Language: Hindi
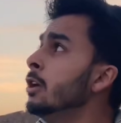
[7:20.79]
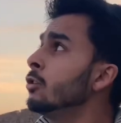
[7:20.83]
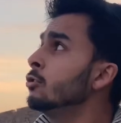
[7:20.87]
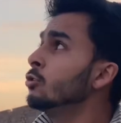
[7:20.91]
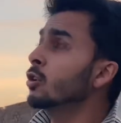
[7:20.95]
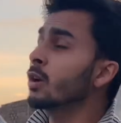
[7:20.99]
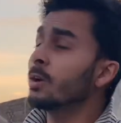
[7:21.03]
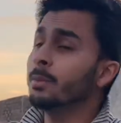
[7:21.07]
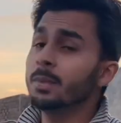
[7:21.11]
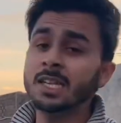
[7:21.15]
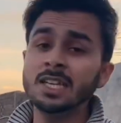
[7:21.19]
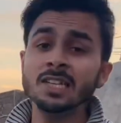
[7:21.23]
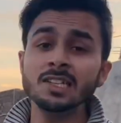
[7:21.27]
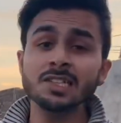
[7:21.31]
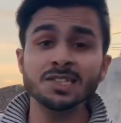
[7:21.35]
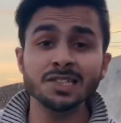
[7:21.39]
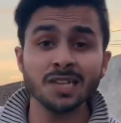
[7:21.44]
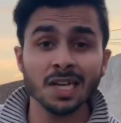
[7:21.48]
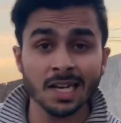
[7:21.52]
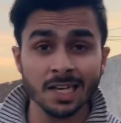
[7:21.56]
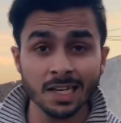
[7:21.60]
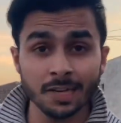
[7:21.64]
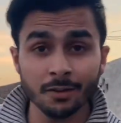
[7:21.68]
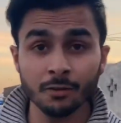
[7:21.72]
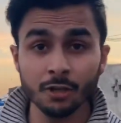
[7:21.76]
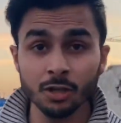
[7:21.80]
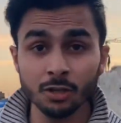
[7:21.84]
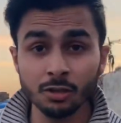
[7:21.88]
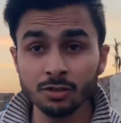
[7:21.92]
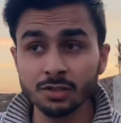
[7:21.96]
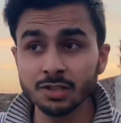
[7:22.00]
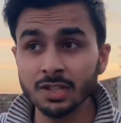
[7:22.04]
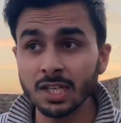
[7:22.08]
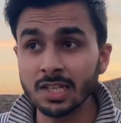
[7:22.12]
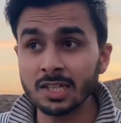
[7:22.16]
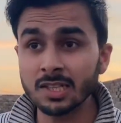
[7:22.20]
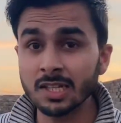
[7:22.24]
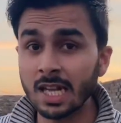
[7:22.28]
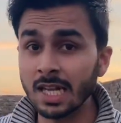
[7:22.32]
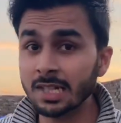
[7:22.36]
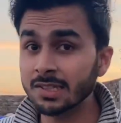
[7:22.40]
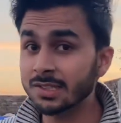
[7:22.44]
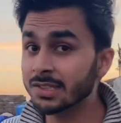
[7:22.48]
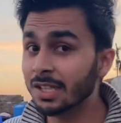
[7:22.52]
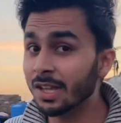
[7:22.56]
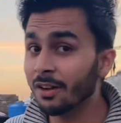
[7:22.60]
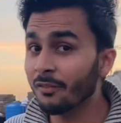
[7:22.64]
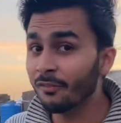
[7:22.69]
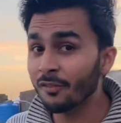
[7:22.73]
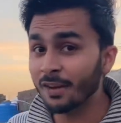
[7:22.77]
जो कि मेरी सारी वीडियोज़ देखता है
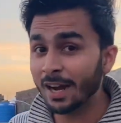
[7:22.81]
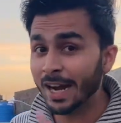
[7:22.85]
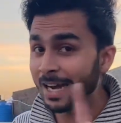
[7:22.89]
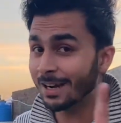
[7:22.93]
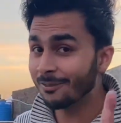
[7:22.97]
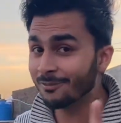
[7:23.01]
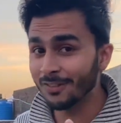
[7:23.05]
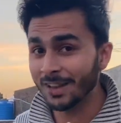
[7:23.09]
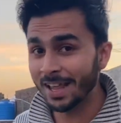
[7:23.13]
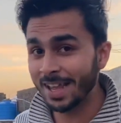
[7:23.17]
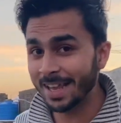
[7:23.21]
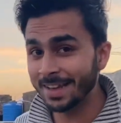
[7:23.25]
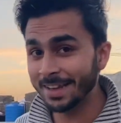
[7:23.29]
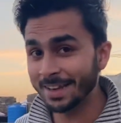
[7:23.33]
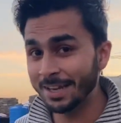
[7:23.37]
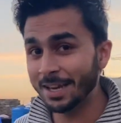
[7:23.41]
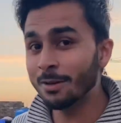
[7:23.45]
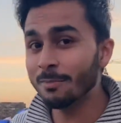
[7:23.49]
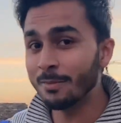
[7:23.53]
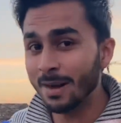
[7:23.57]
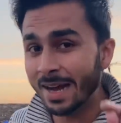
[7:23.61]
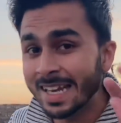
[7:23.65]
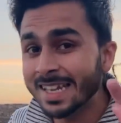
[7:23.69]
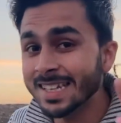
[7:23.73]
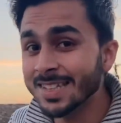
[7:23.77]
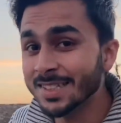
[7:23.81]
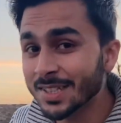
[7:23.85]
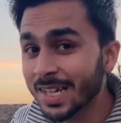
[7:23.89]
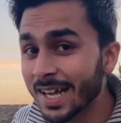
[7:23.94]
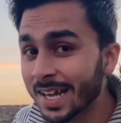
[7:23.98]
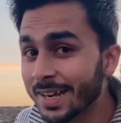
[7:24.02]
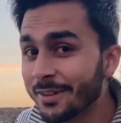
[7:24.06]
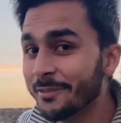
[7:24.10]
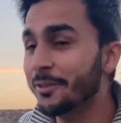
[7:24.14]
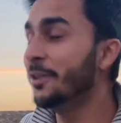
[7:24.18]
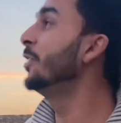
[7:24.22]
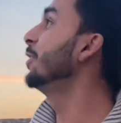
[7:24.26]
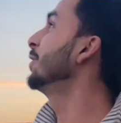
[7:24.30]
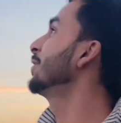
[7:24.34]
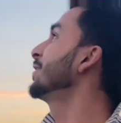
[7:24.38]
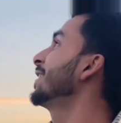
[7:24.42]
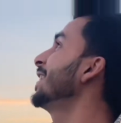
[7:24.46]
सिर्फ काइट फ्लाइंग नहीं भाई सारी वीडियोज़